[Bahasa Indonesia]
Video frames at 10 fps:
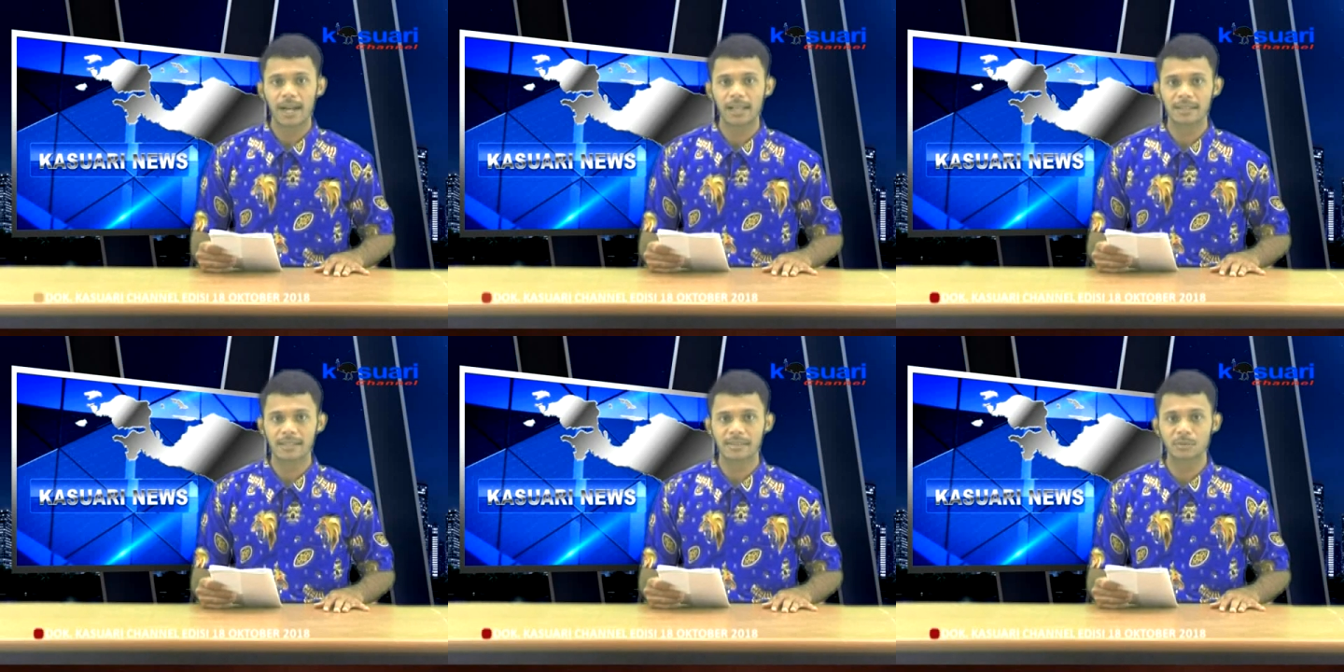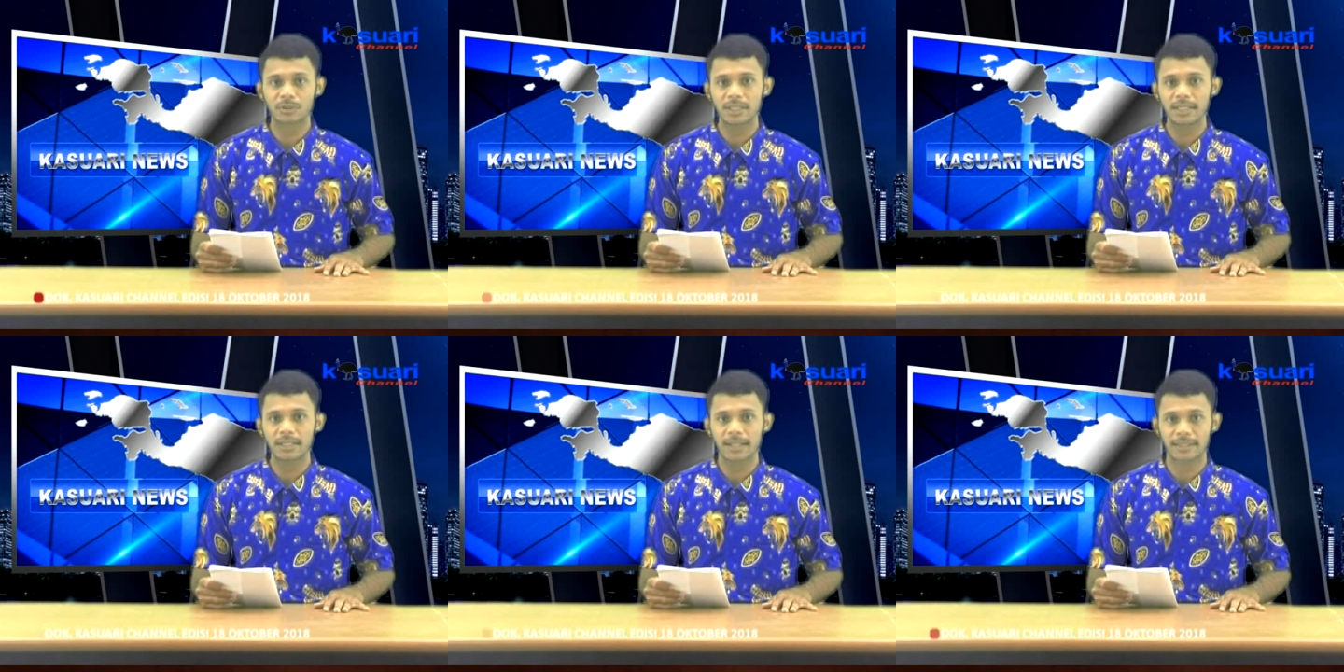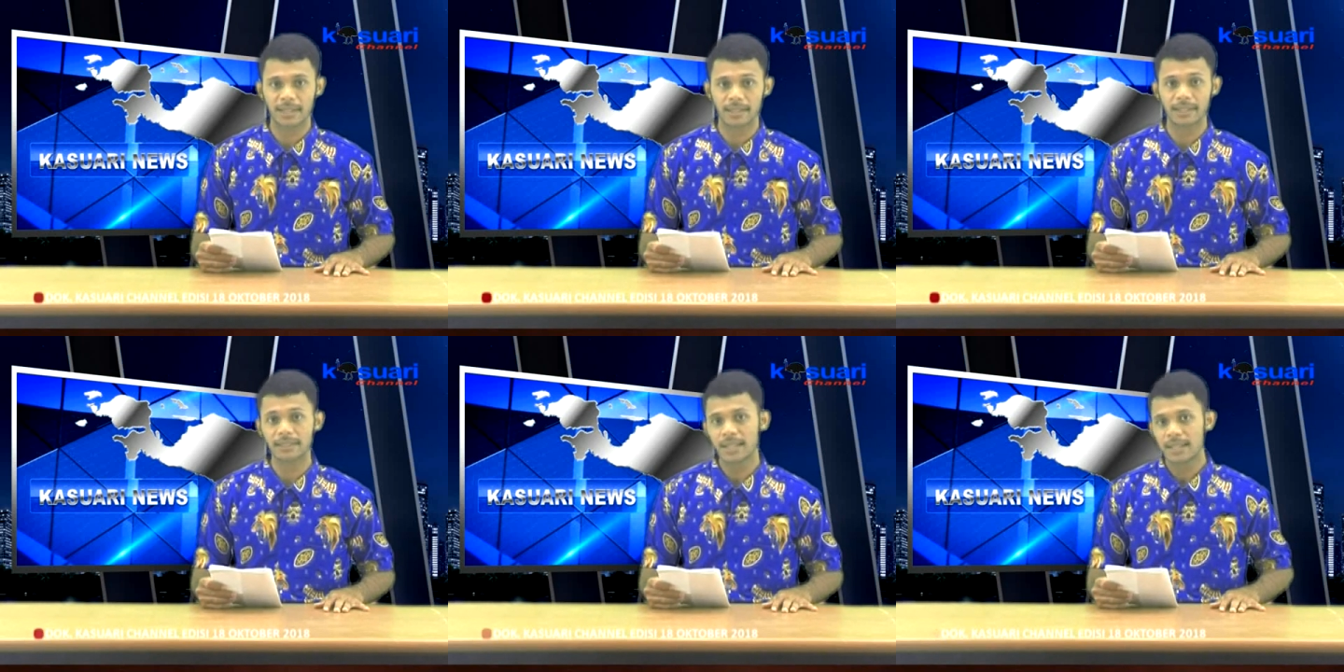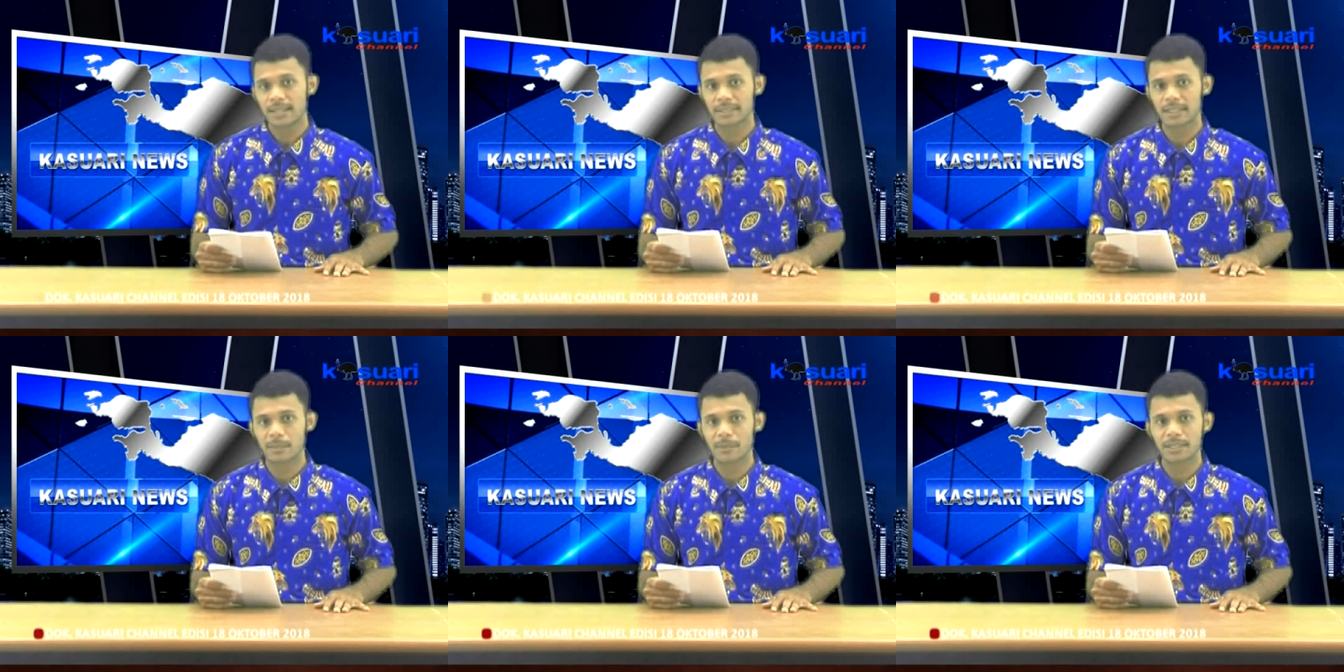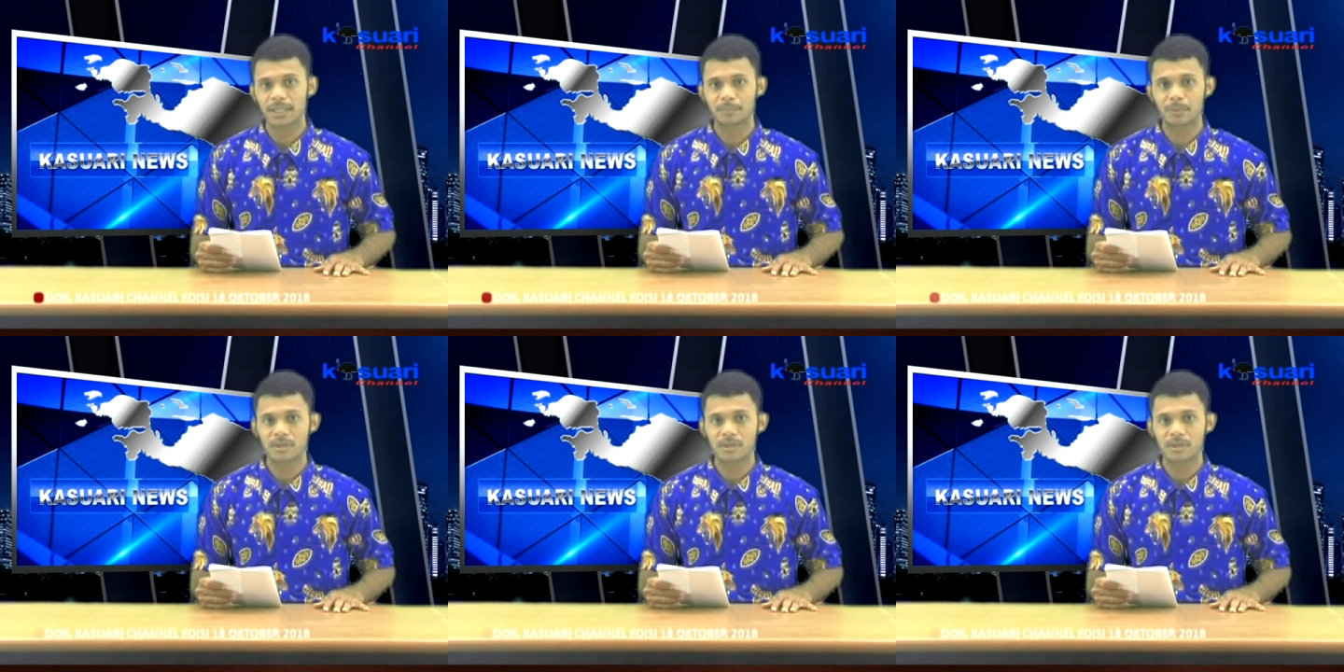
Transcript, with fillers: Hal tersebut dikarenakan keterlambatan